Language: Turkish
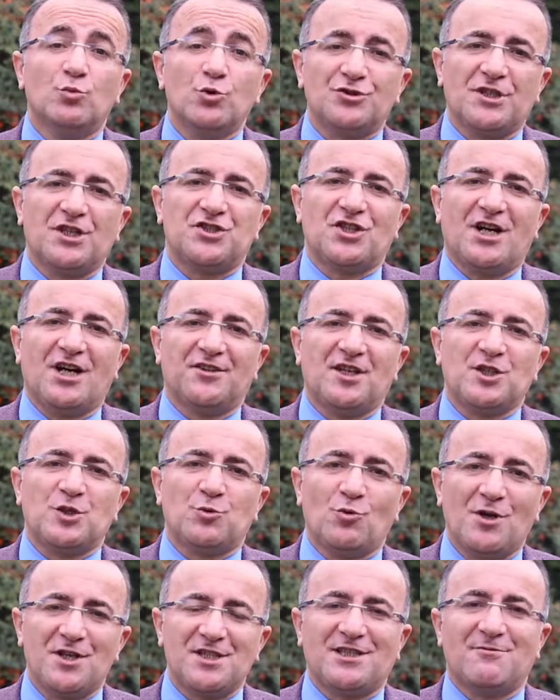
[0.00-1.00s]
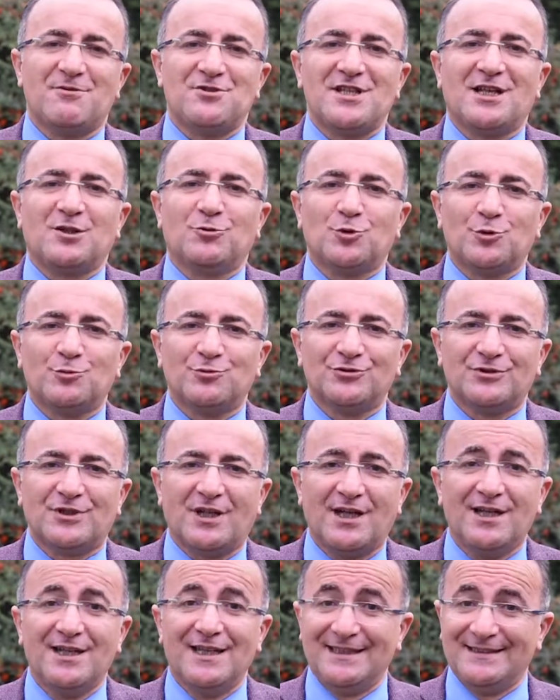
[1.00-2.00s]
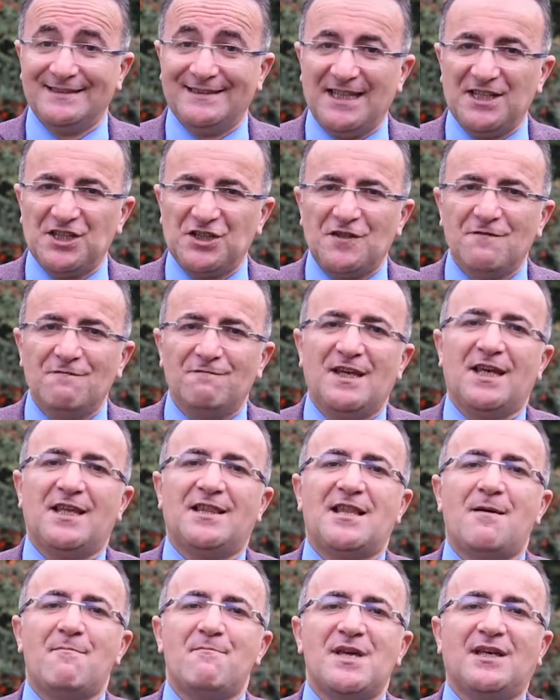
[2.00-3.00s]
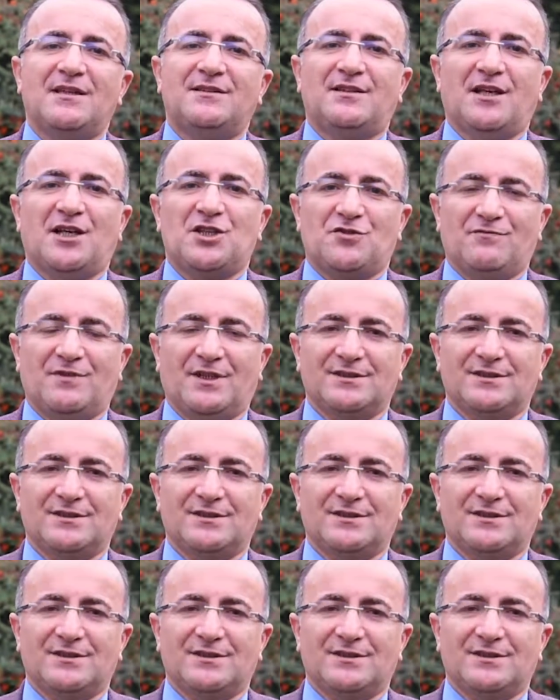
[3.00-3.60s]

Bursa Çağdaş Muhasebeciler grubunda değişim ve yenilenmeye ihtiyaç